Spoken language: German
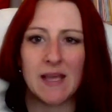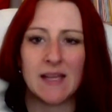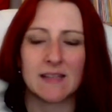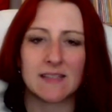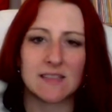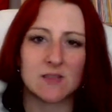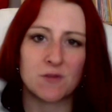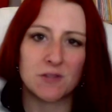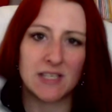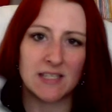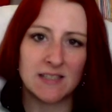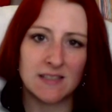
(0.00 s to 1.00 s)
Das ist für
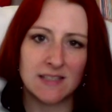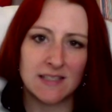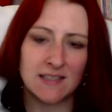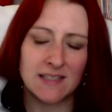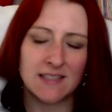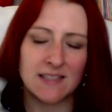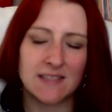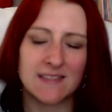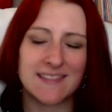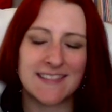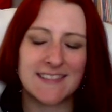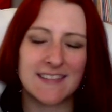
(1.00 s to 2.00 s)
jeden, denjenigen,
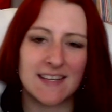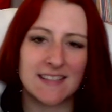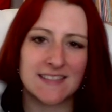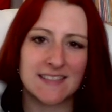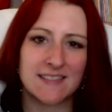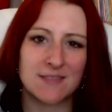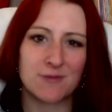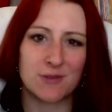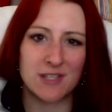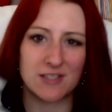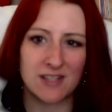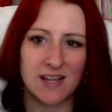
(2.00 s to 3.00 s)
der die Katze von
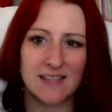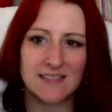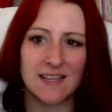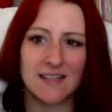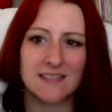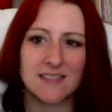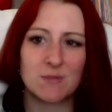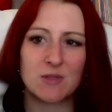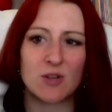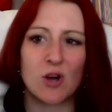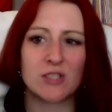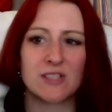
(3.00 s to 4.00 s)
der Straße einsammelt,
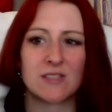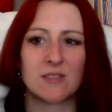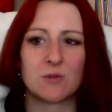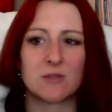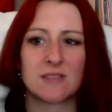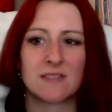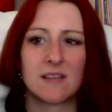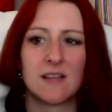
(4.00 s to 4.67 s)
kostenlos.